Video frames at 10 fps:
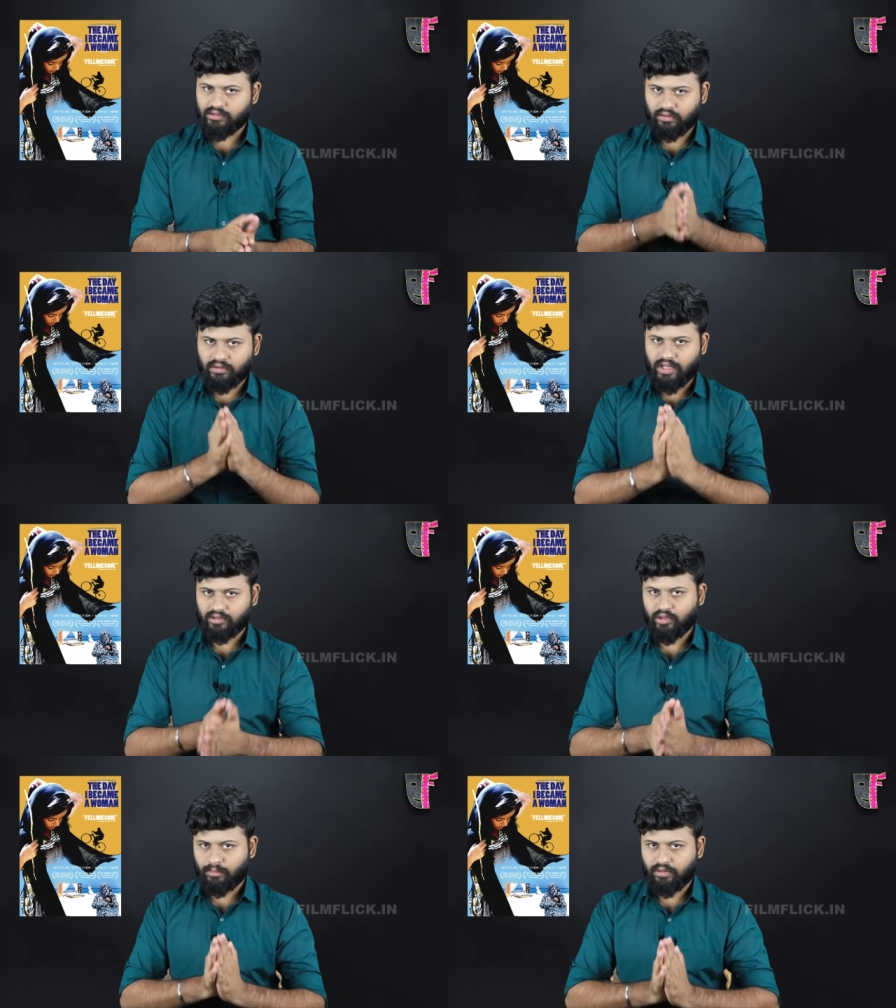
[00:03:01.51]
வந்துடணும்
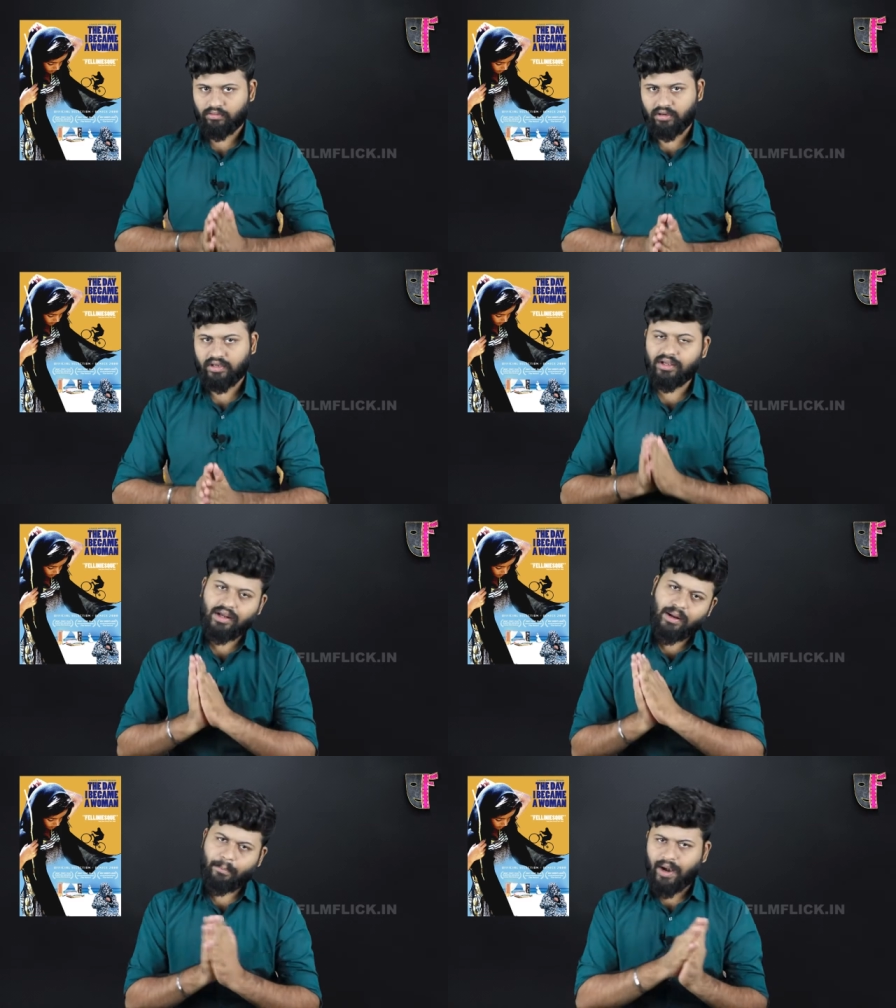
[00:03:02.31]
அர்த்தம் அப்படின்னு சொல்லிட்டு
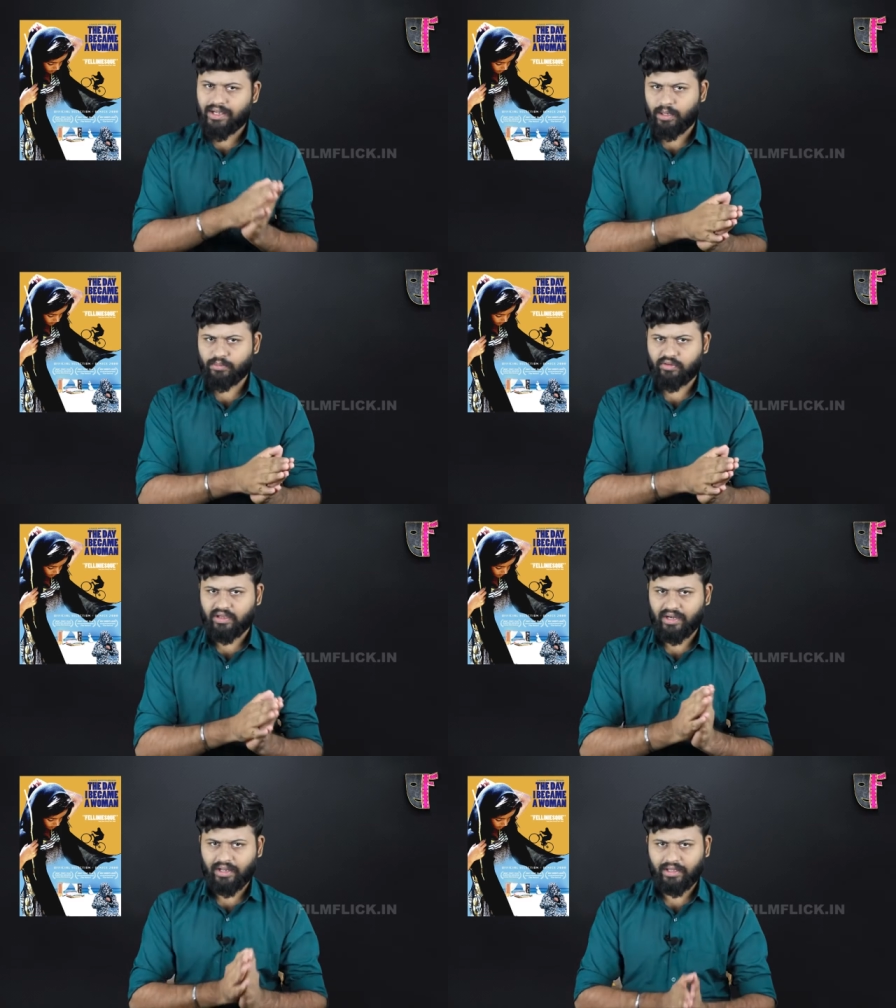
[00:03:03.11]
பாட்டி அனுப்பிச்சு
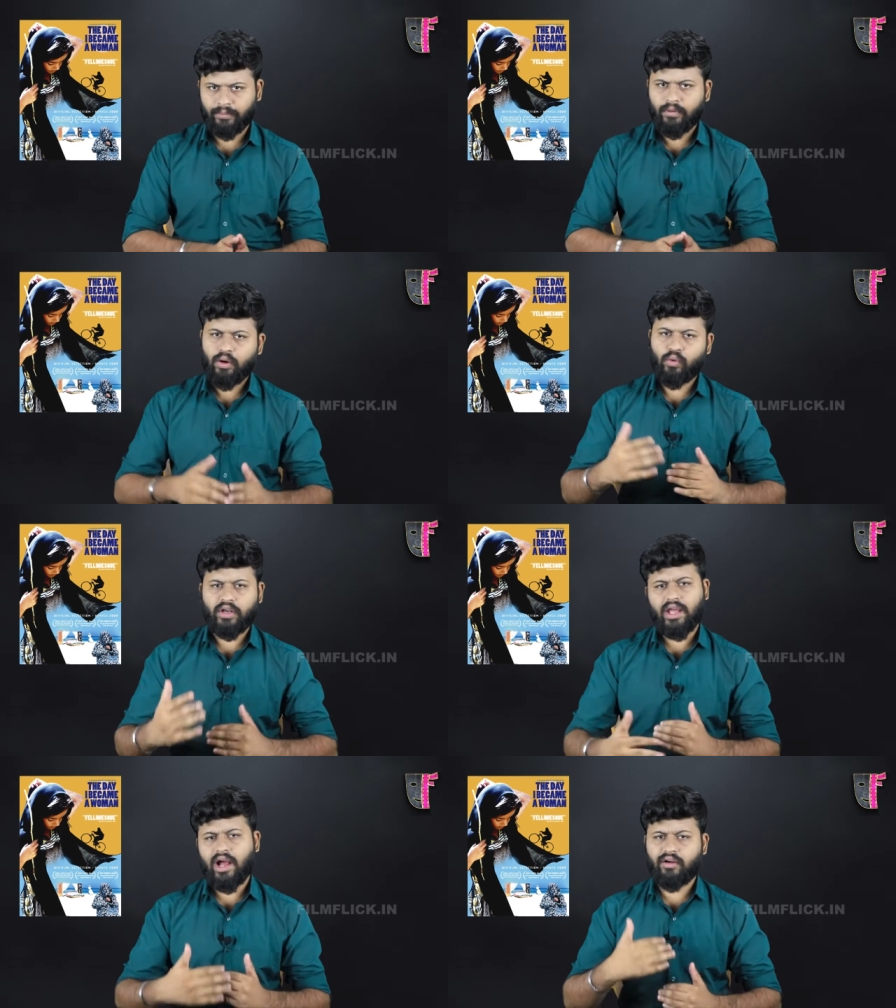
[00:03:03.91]
வைக்கிறாங்க
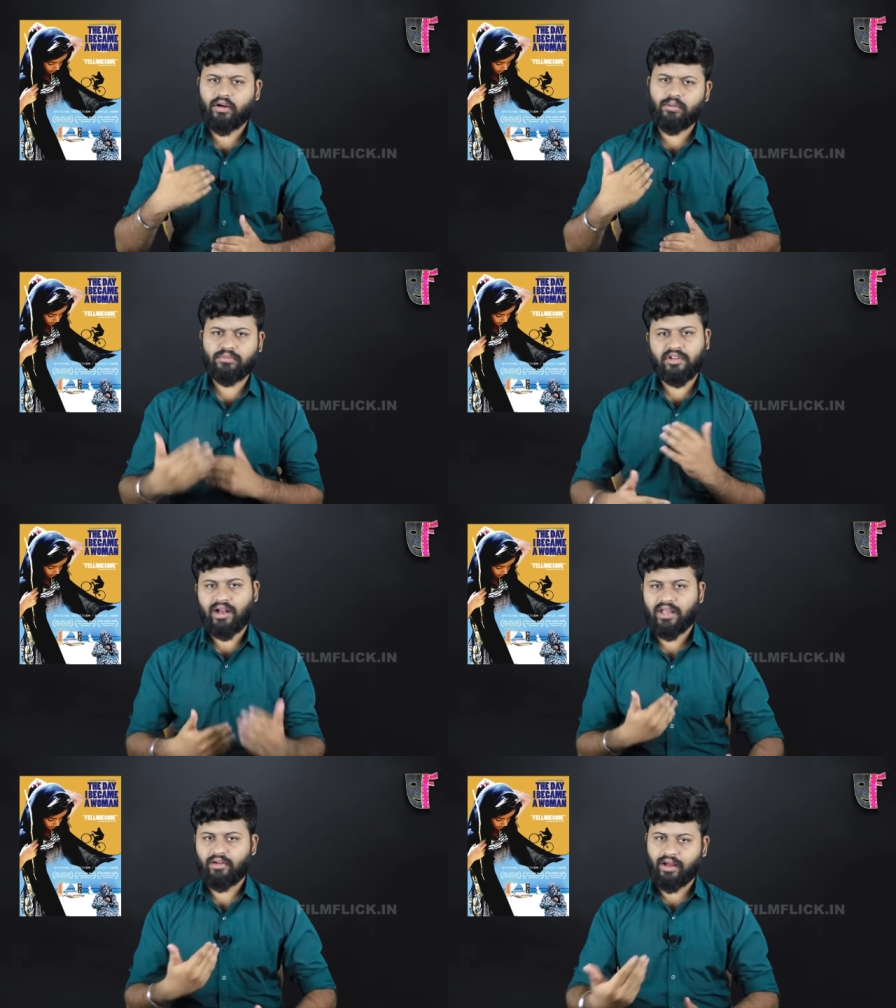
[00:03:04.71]
உடனே ஹவாவும்
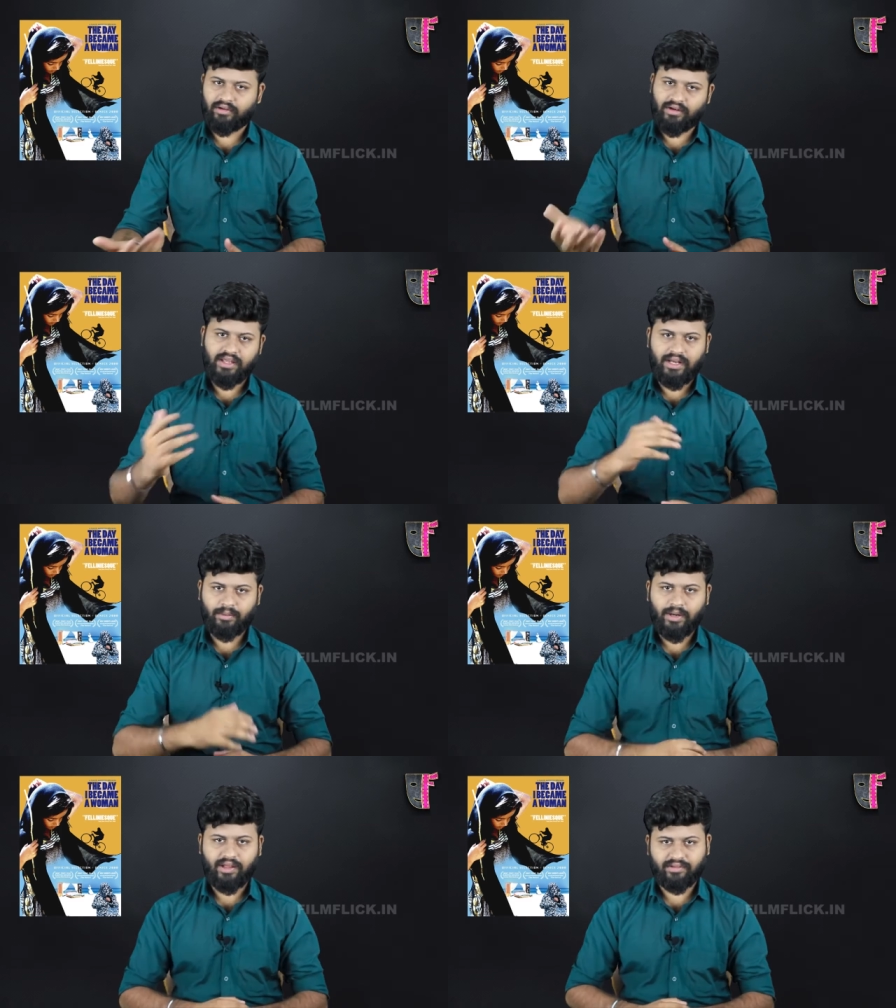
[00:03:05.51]
ஜாலியாக அங்கே வெளியே
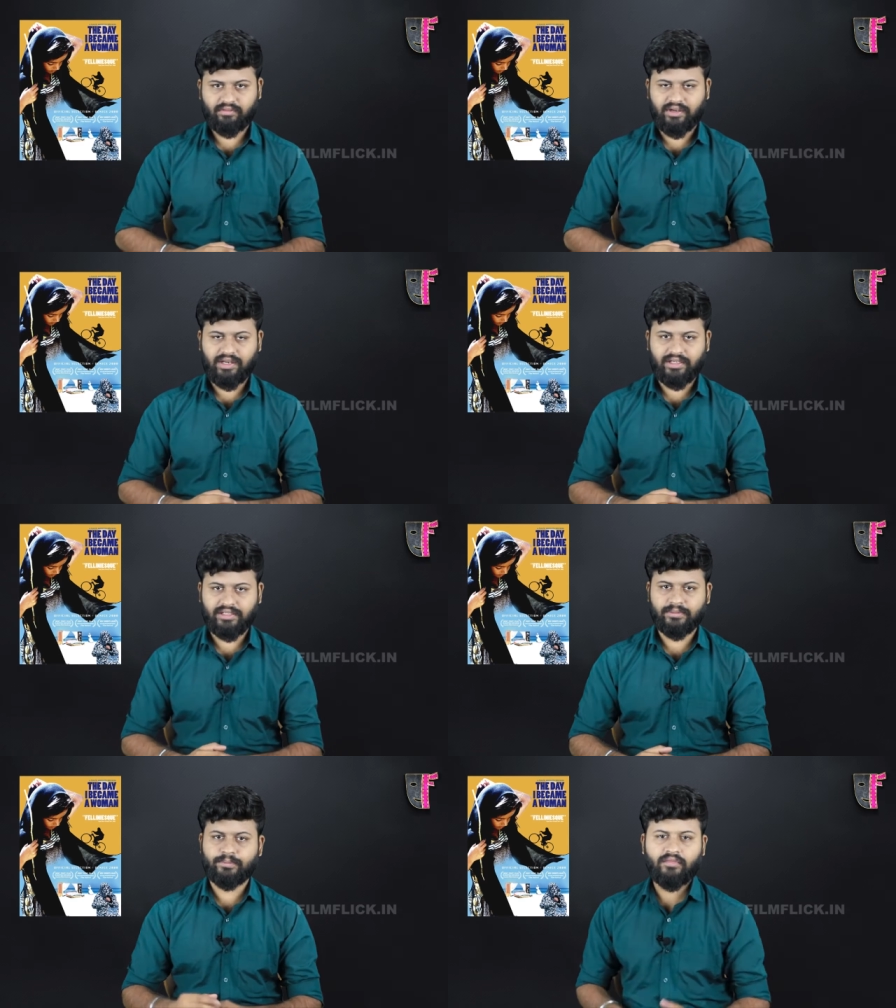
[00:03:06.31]
கிளம்புறா ஹசன் வீட்டுக்கு